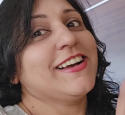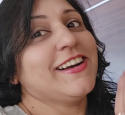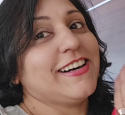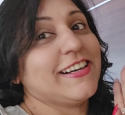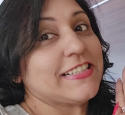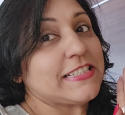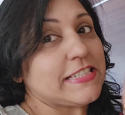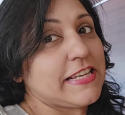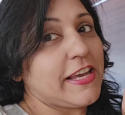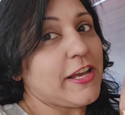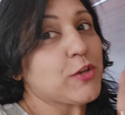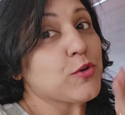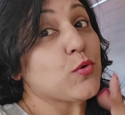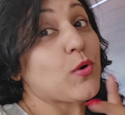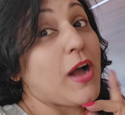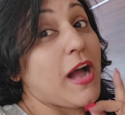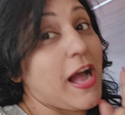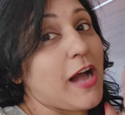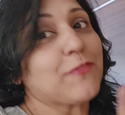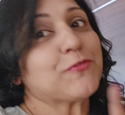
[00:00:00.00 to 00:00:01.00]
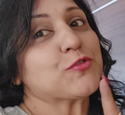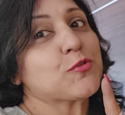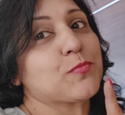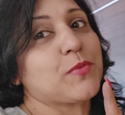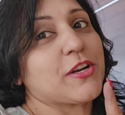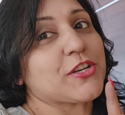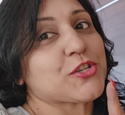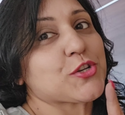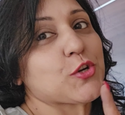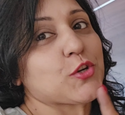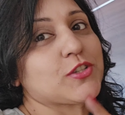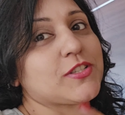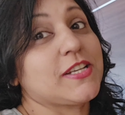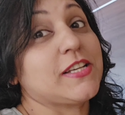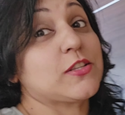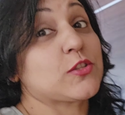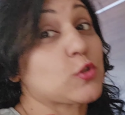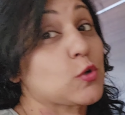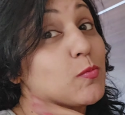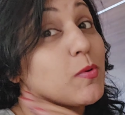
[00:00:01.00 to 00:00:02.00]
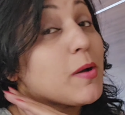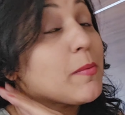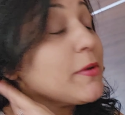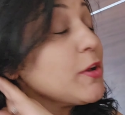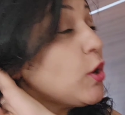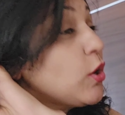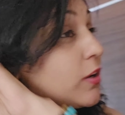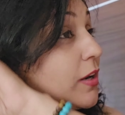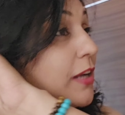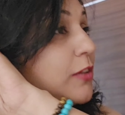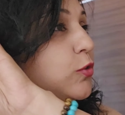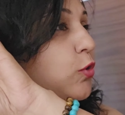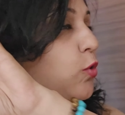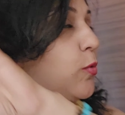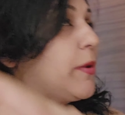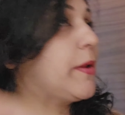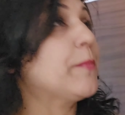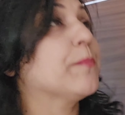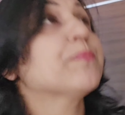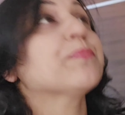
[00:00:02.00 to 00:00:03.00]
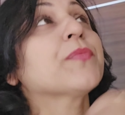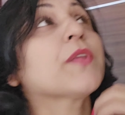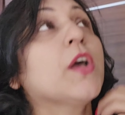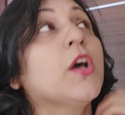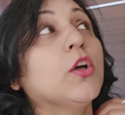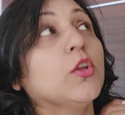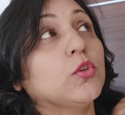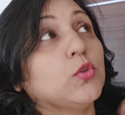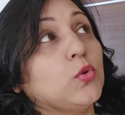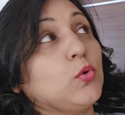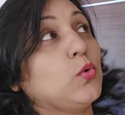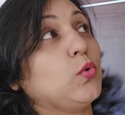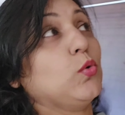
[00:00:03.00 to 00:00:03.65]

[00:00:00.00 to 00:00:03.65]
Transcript: अ डे यू हैव टू ब्रश योर टीथ सुबह भी और रात को भी तो